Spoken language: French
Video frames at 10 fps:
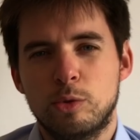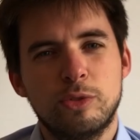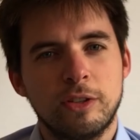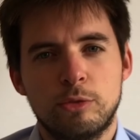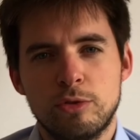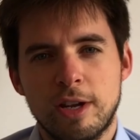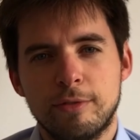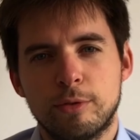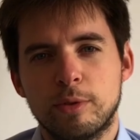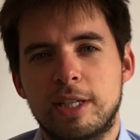Tous ces
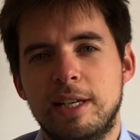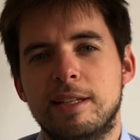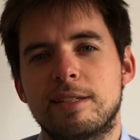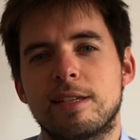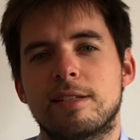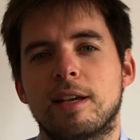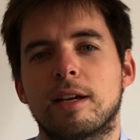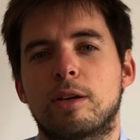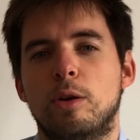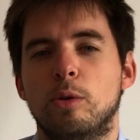sujets font qu'il est
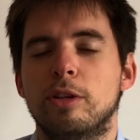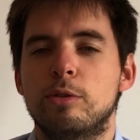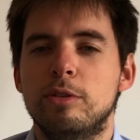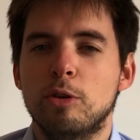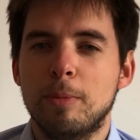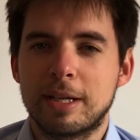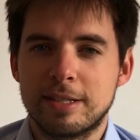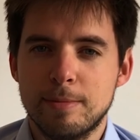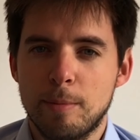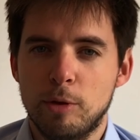nécessaire que l'on étudie au
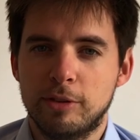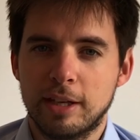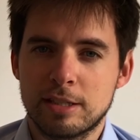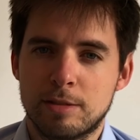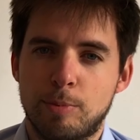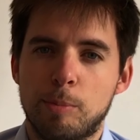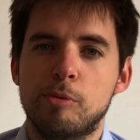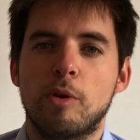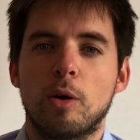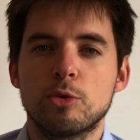maximum le texte pour
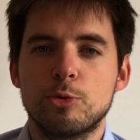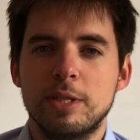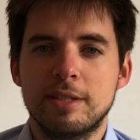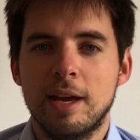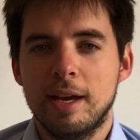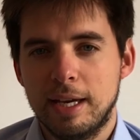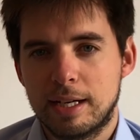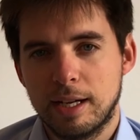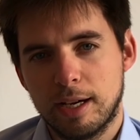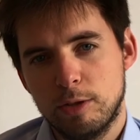pouvoir ensuite
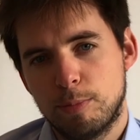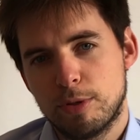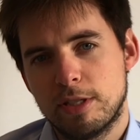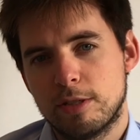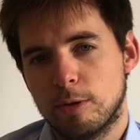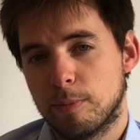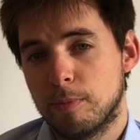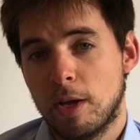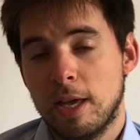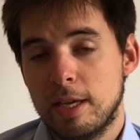éclairer nos positions.
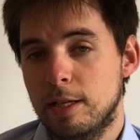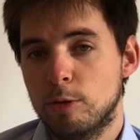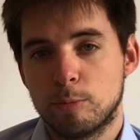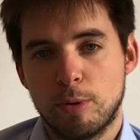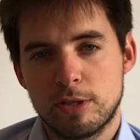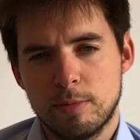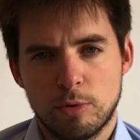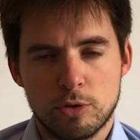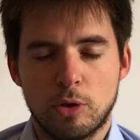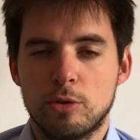Il est donc
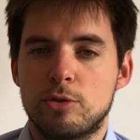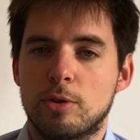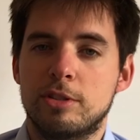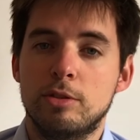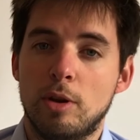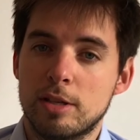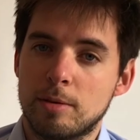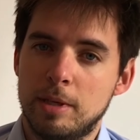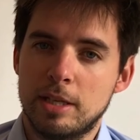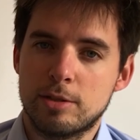possible de se rendre sur le site de
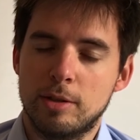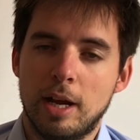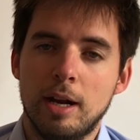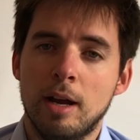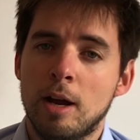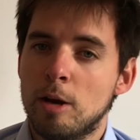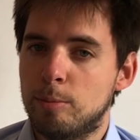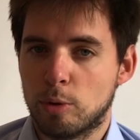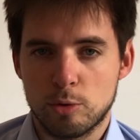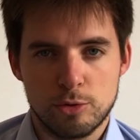l'Assemblée nationale
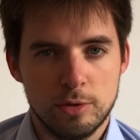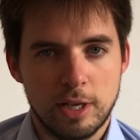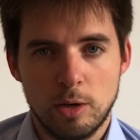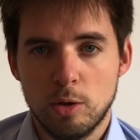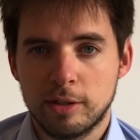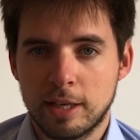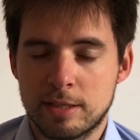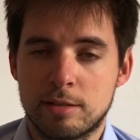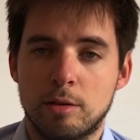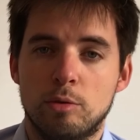pour consulter le
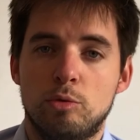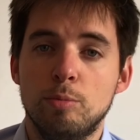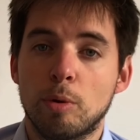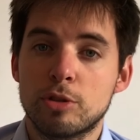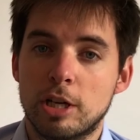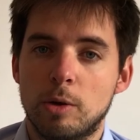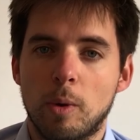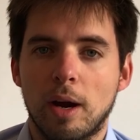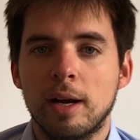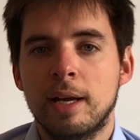texte du projet de
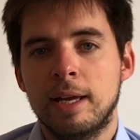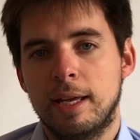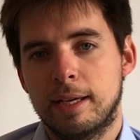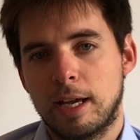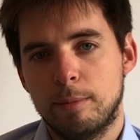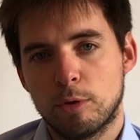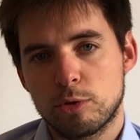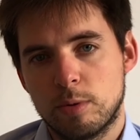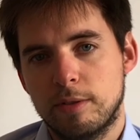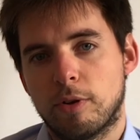loi et
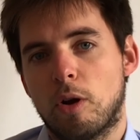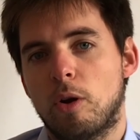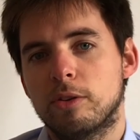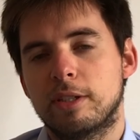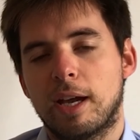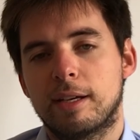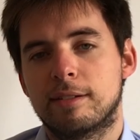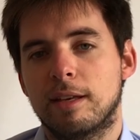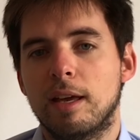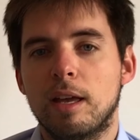également suivre en
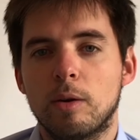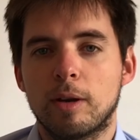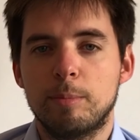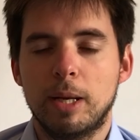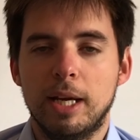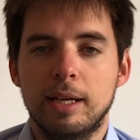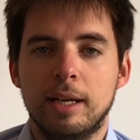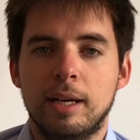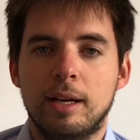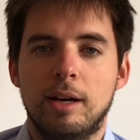direct et en
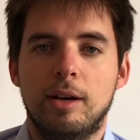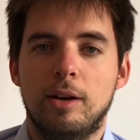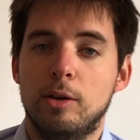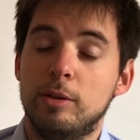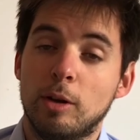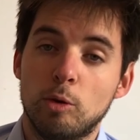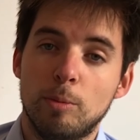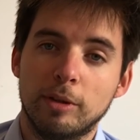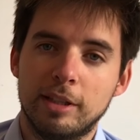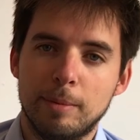replay euh, le
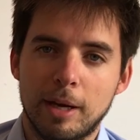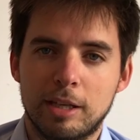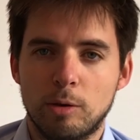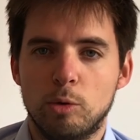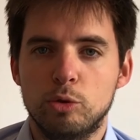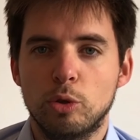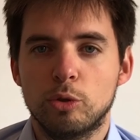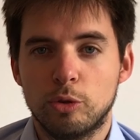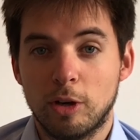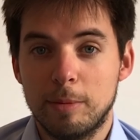déroulement des débats qui ont
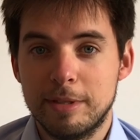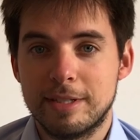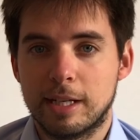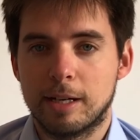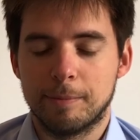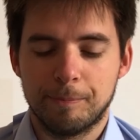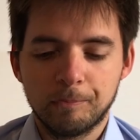lieu dans l'hémicycle.